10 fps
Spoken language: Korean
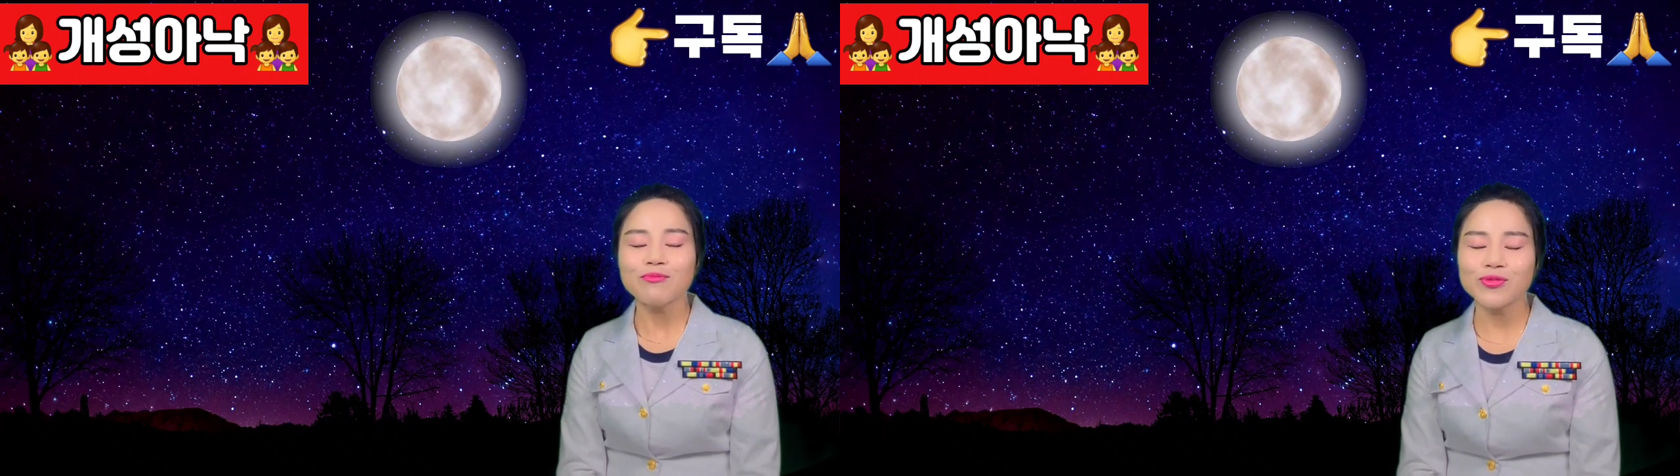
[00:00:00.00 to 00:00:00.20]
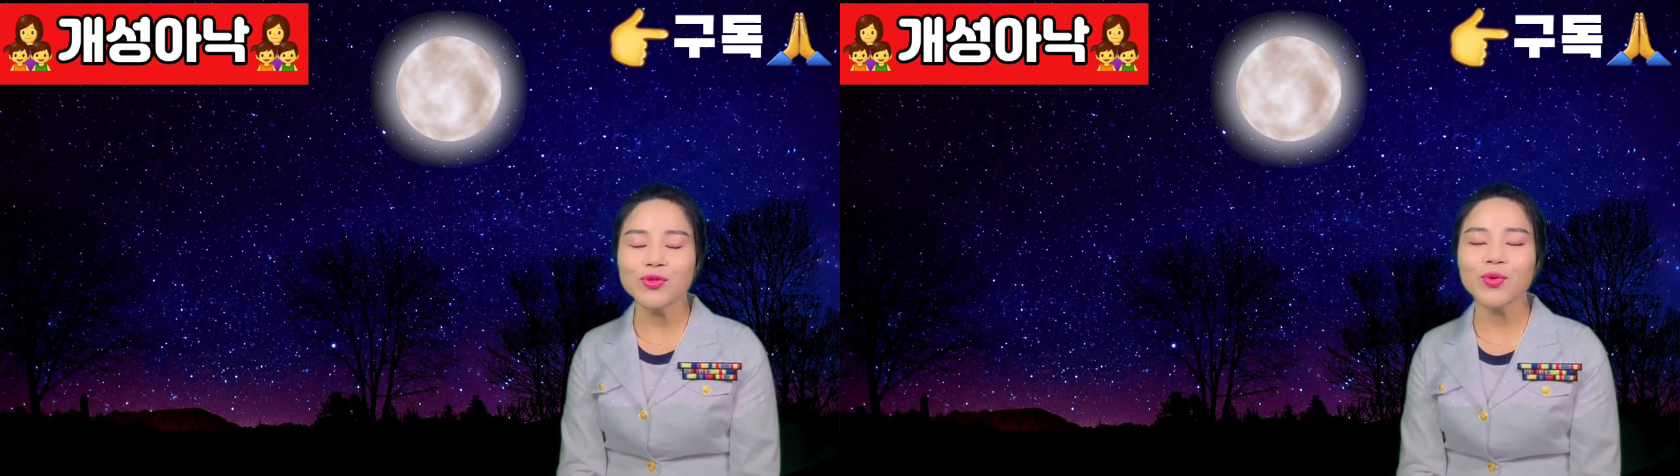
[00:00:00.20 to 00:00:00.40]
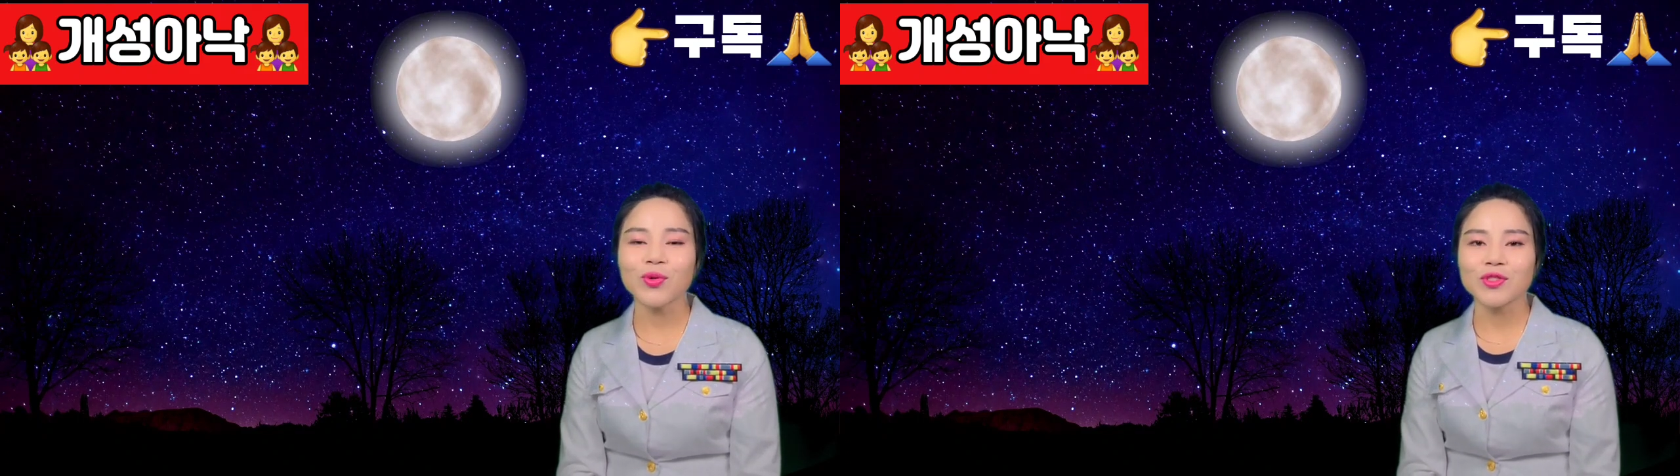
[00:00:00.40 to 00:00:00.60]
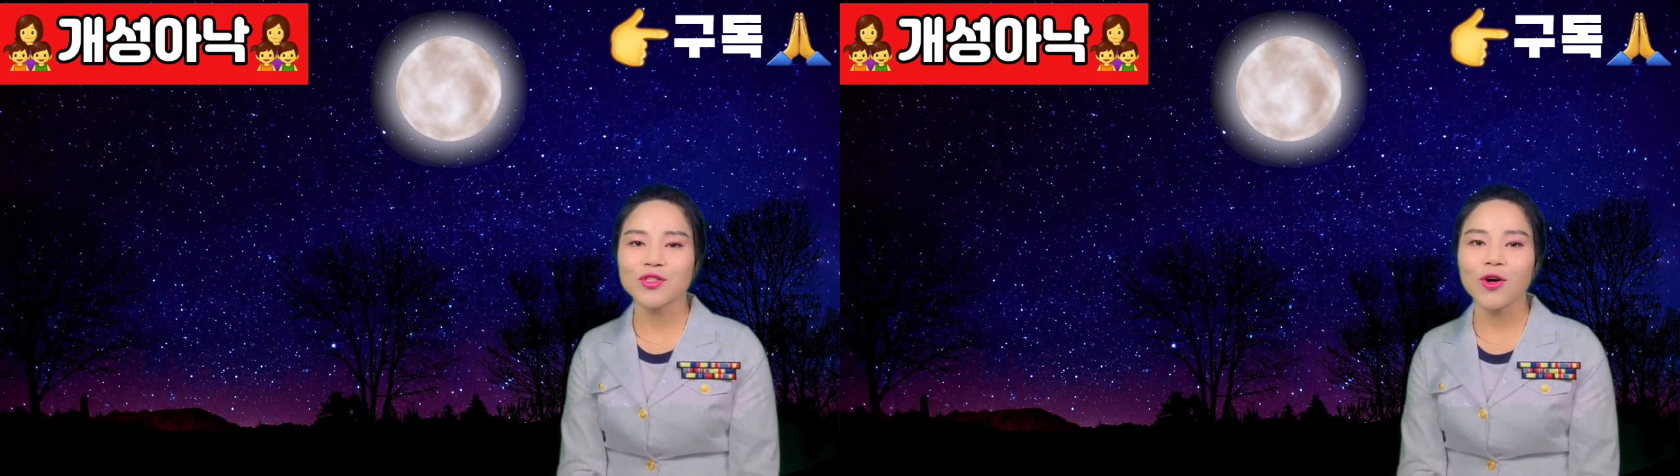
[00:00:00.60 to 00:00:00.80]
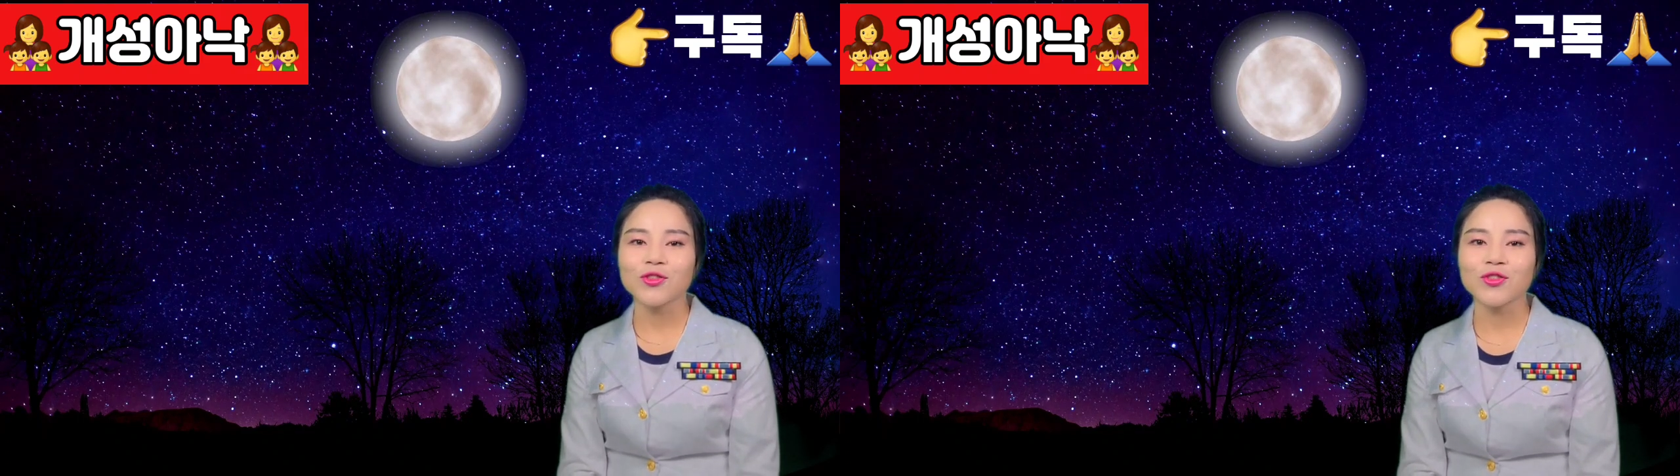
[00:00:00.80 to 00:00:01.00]
무조건
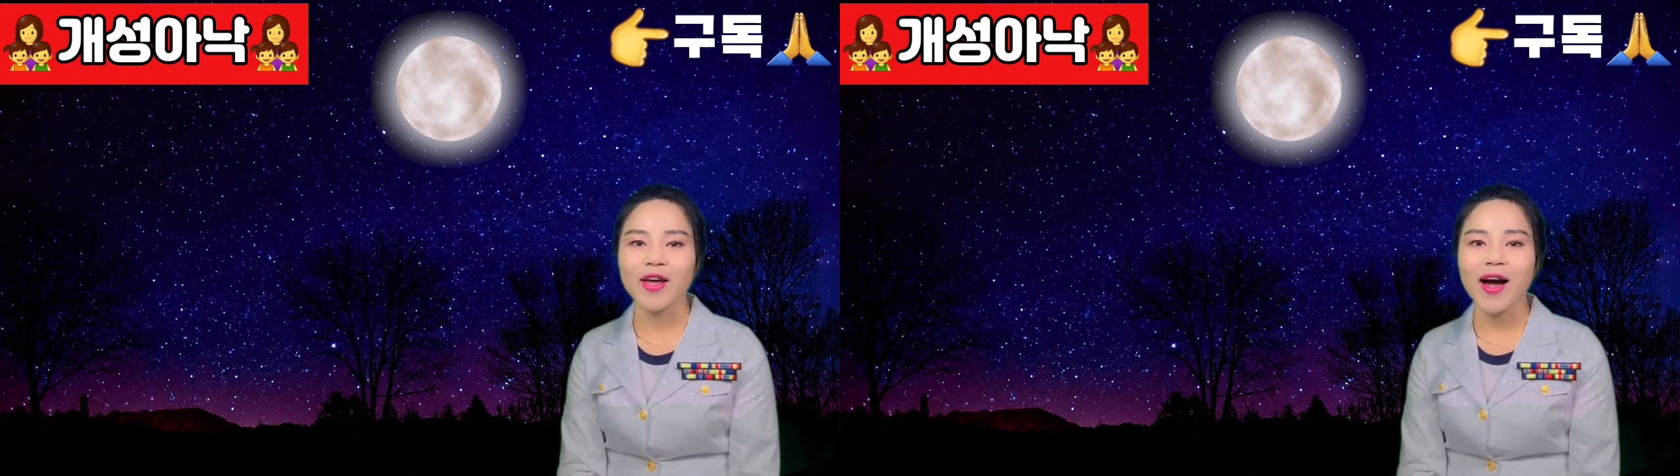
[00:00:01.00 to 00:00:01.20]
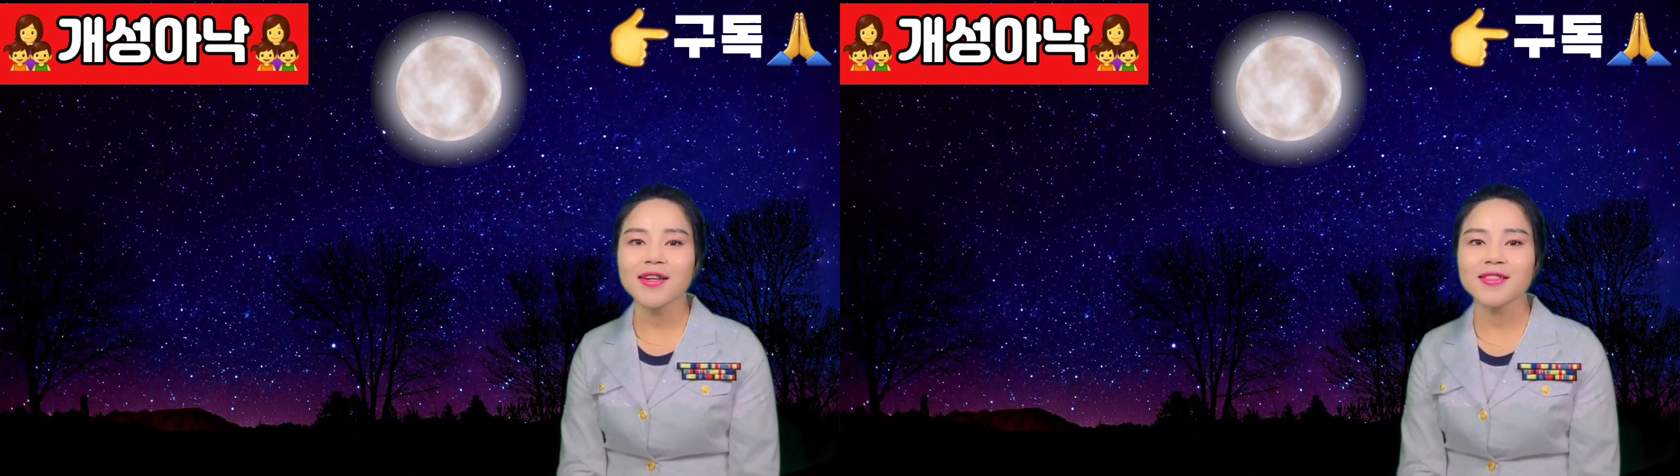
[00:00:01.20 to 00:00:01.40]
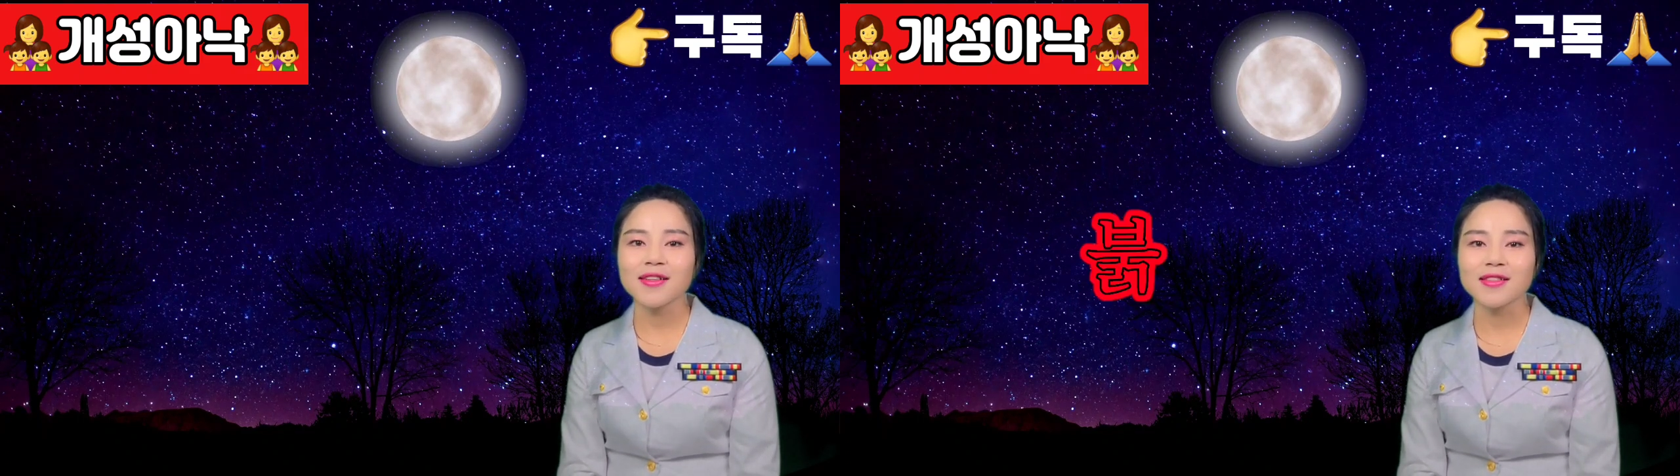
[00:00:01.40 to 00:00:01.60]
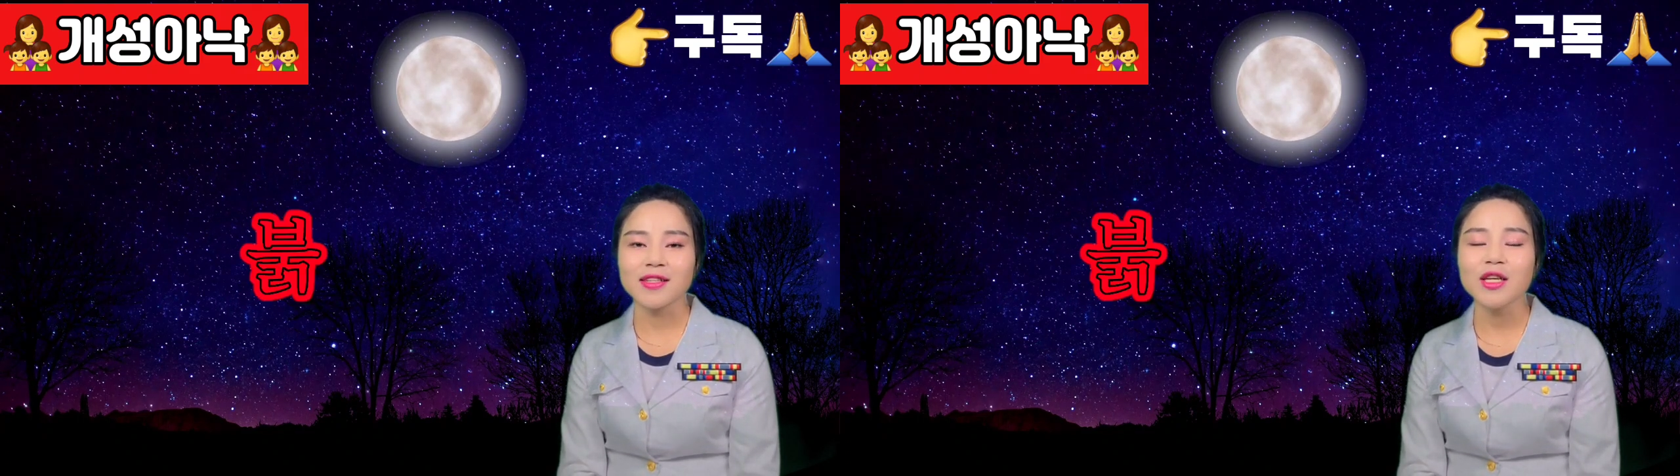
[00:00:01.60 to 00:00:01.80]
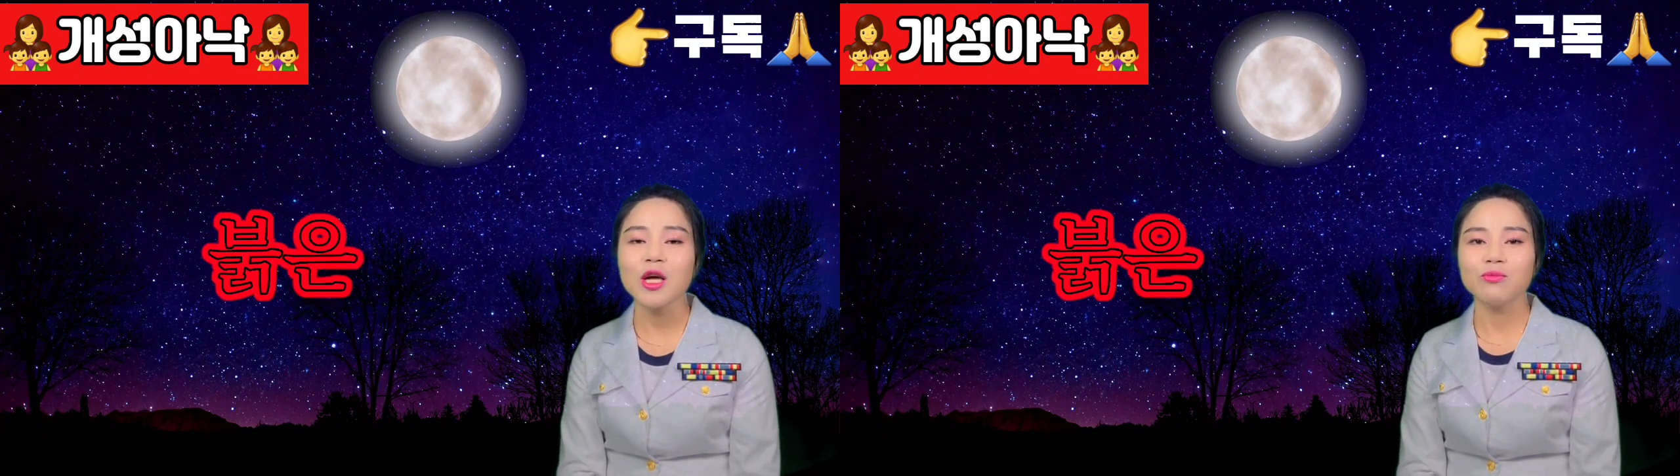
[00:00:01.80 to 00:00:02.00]
전국의
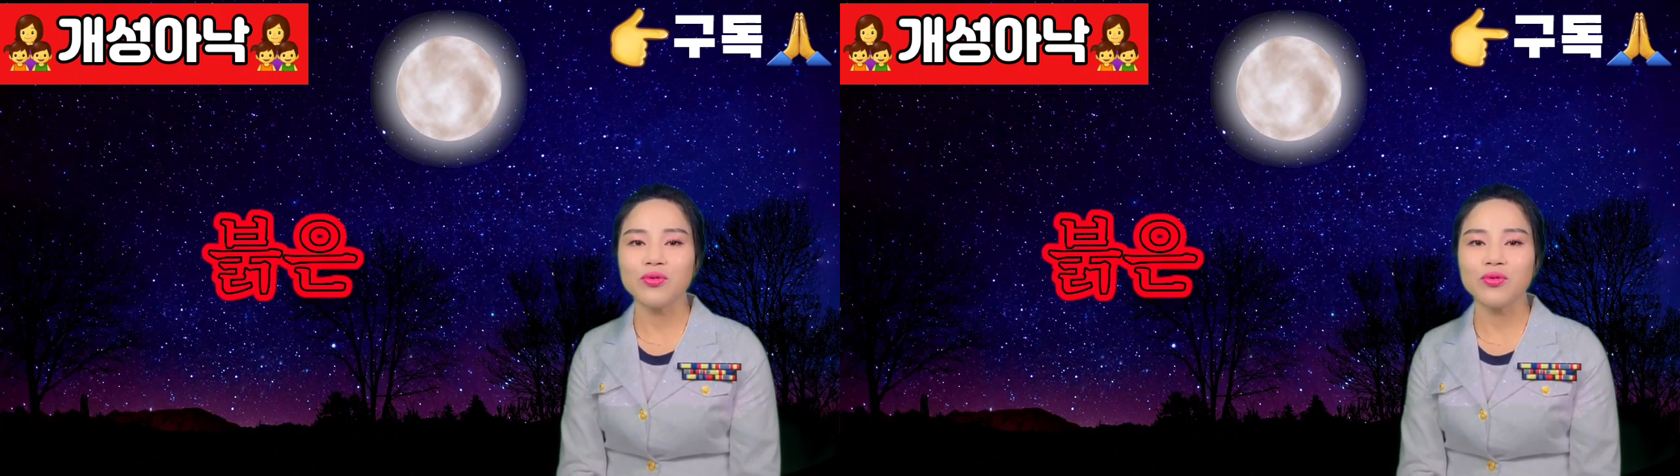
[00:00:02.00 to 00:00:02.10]
학생들이